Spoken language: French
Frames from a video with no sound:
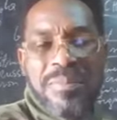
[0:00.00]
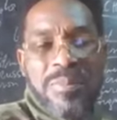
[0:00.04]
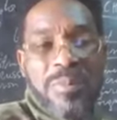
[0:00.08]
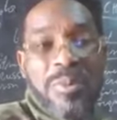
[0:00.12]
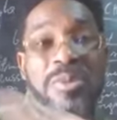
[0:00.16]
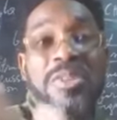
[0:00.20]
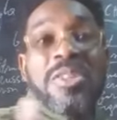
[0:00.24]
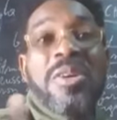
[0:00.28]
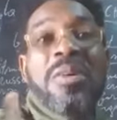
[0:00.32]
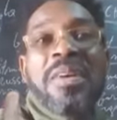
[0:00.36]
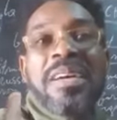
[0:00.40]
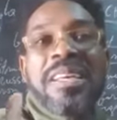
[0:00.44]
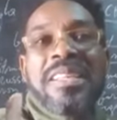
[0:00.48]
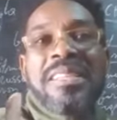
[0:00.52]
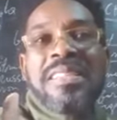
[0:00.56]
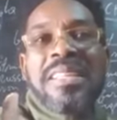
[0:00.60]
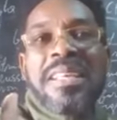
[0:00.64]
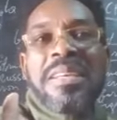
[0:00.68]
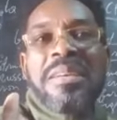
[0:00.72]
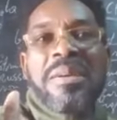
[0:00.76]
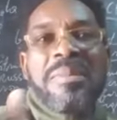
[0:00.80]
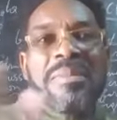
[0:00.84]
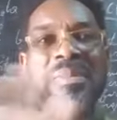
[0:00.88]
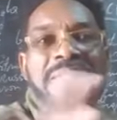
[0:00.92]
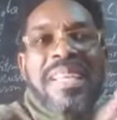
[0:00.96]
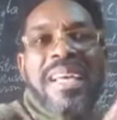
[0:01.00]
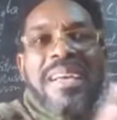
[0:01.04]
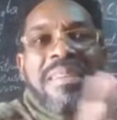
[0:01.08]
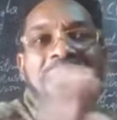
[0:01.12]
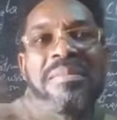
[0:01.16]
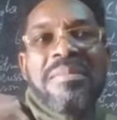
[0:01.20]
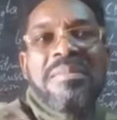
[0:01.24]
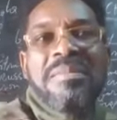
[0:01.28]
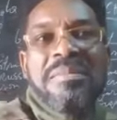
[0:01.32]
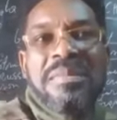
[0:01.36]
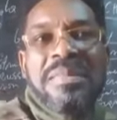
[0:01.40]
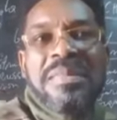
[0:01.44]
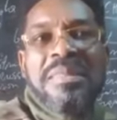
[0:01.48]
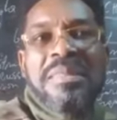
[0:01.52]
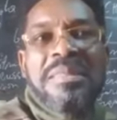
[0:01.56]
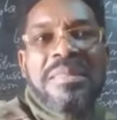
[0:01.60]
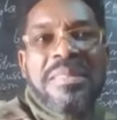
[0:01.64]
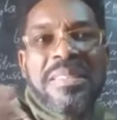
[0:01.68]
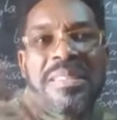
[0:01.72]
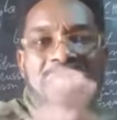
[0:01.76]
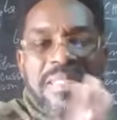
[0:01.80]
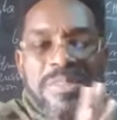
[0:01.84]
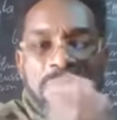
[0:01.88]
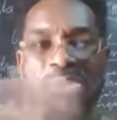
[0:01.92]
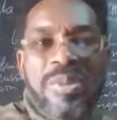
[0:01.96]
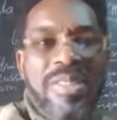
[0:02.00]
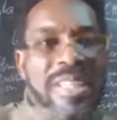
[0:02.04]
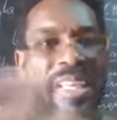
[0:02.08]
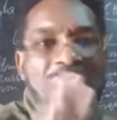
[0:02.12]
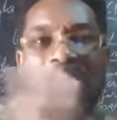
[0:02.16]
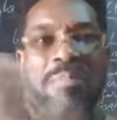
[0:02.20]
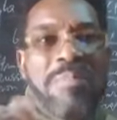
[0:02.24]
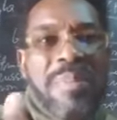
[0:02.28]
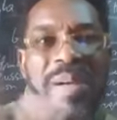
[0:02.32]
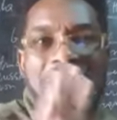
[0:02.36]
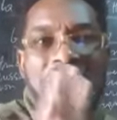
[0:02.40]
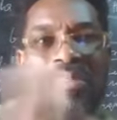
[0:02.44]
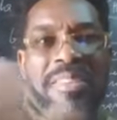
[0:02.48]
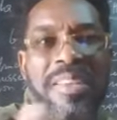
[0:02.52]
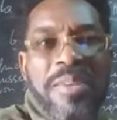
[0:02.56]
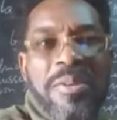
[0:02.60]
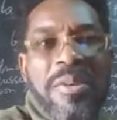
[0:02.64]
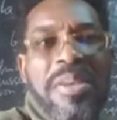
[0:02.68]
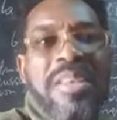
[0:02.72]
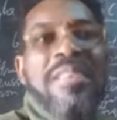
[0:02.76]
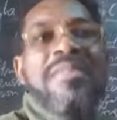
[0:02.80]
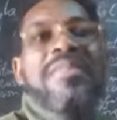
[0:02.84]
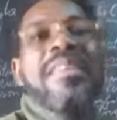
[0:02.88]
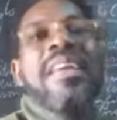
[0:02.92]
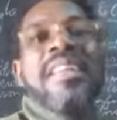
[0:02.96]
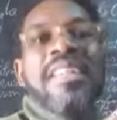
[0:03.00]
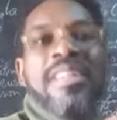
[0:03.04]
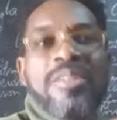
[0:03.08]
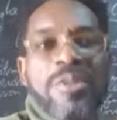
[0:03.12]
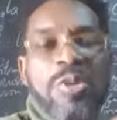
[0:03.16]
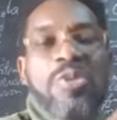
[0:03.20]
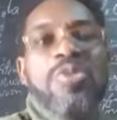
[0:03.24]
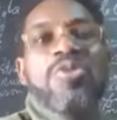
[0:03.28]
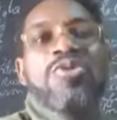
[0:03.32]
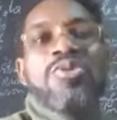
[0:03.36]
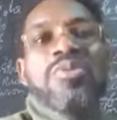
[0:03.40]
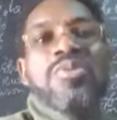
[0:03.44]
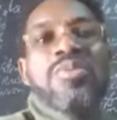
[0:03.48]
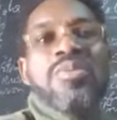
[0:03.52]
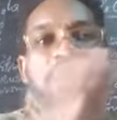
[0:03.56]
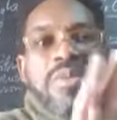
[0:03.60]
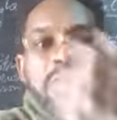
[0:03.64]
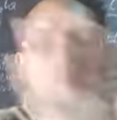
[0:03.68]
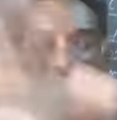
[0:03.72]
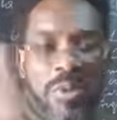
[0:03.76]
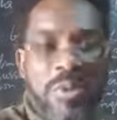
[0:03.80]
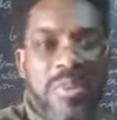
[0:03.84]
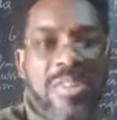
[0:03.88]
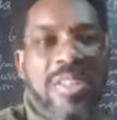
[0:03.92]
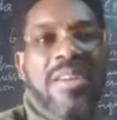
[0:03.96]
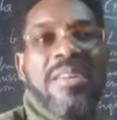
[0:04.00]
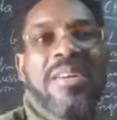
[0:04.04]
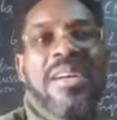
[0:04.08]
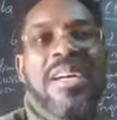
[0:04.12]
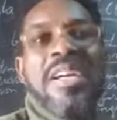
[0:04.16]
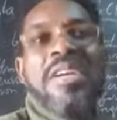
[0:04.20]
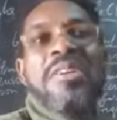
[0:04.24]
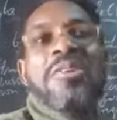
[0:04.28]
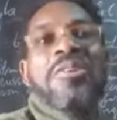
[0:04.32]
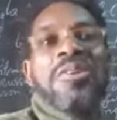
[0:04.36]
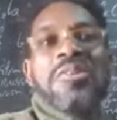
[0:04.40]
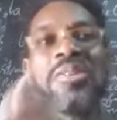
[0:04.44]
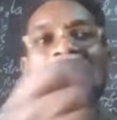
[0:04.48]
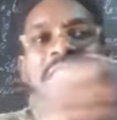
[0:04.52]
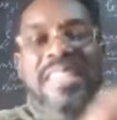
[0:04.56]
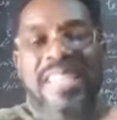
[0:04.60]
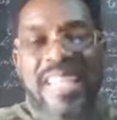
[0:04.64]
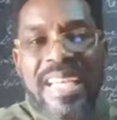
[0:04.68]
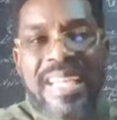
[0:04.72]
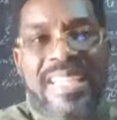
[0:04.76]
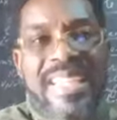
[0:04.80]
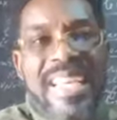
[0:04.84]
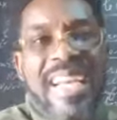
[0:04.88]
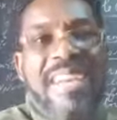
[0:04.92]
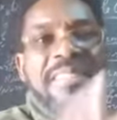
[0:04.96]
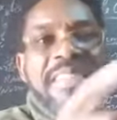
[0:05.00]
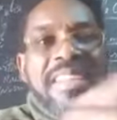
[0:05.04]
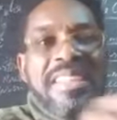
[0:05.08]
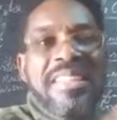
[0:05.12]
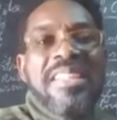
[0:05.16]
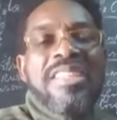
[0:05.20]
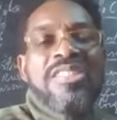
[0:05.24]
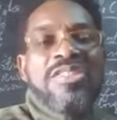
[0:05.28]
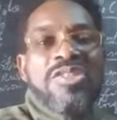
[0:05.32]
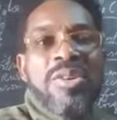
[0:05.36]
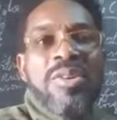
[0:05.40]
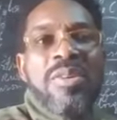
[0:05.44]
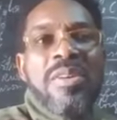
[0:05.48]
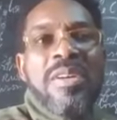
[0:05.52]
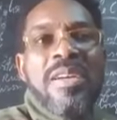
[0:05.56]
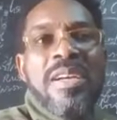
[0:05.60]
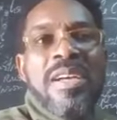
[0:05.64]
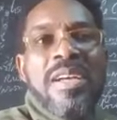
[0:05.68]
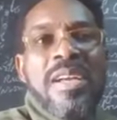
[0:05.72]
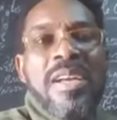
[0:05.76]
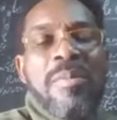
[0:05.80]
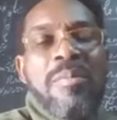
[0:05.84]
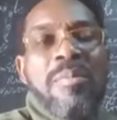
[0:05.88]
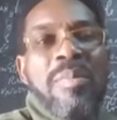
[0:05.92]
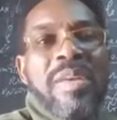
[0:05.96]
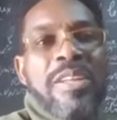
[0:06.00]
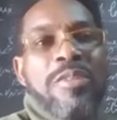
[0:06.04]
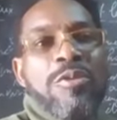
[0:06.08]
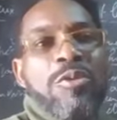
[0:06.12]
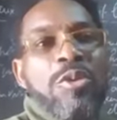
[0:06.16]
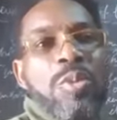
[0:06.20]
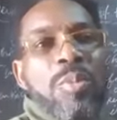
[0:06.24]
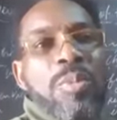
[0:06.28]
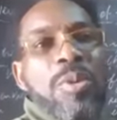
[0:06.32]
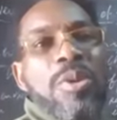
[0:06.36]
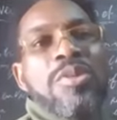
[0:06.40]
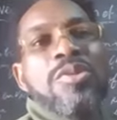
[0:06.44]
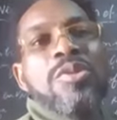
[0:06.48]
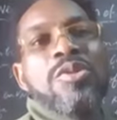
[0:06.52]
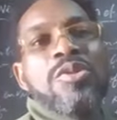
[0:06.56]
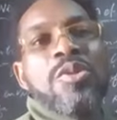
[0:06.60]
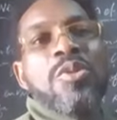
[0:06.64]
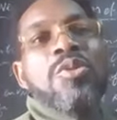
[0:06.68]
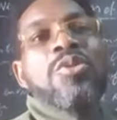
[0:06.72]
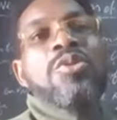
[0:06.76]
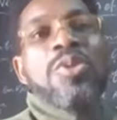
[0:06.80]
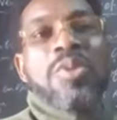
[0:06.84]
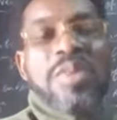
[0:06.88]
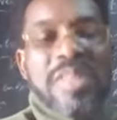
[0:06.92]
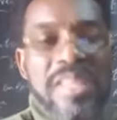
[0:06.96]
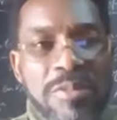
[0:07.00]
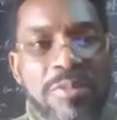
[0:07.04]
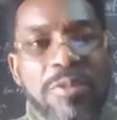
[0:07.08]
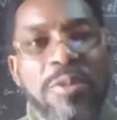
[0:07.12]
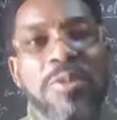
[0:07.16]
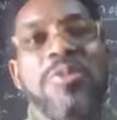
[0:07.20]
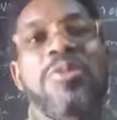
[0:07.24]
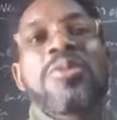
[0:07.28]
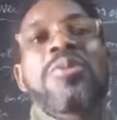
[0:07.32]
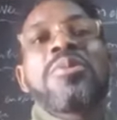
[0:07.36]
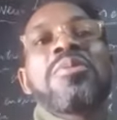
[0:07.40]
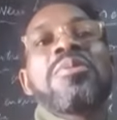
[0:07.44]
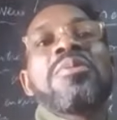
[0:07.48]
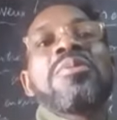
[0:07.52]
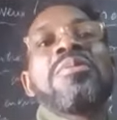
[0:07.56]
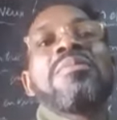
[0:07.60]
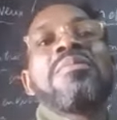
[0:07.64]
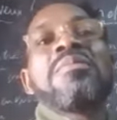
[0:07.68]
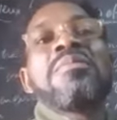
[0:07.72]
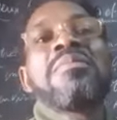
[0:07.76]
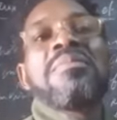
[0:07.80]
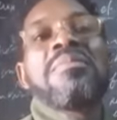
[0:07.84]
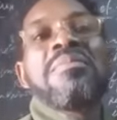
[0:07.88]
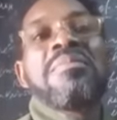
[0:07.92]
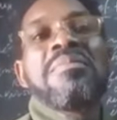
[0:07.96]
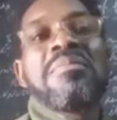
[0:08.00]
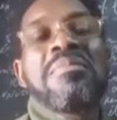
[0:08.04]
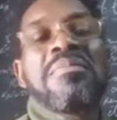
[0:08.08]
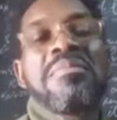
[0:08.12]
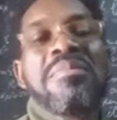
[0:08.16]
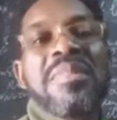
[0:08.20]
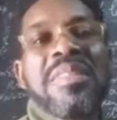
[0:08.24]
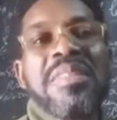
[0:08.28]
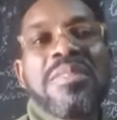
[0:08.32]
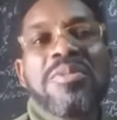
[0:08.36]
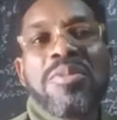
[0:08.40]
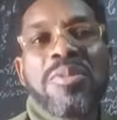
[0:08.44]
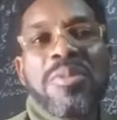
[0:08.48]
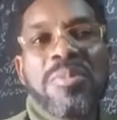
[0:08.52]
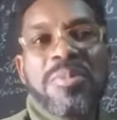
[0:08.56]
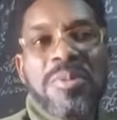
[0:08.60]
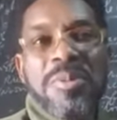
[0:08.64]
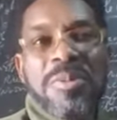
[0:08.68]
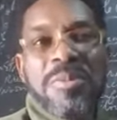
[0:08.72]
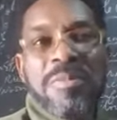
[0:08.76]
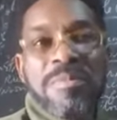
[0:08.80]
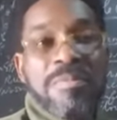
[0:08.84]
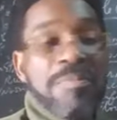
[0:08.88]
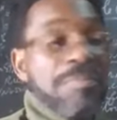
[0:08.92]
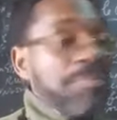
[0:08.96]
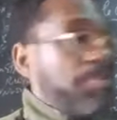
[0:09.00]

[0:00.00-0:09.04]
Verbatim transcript: Autant rester comme ça tu ne traites pas avec eux, ils viennent et te tuent. Autant que de traiter avec des gens, mais demain, ce sont eux qui vont te. Il vaut mieux.